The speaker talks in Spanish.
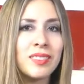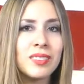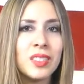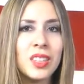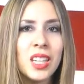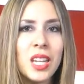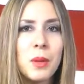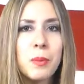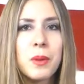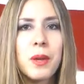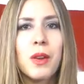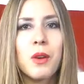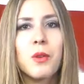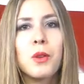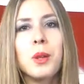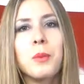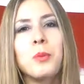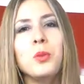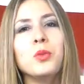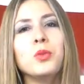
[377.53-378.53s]
en
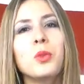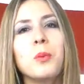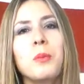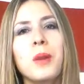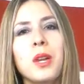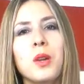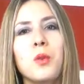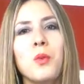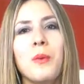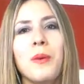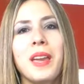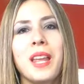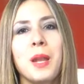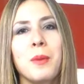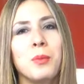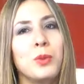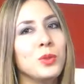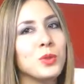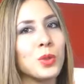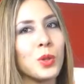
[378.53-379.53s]

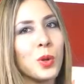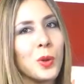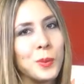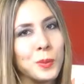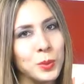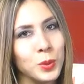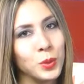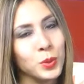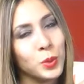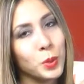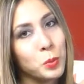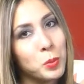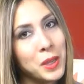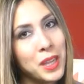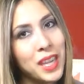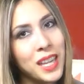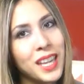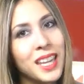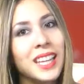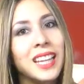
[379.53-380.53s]

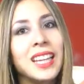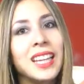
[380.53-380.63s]
www.bvl.com.p.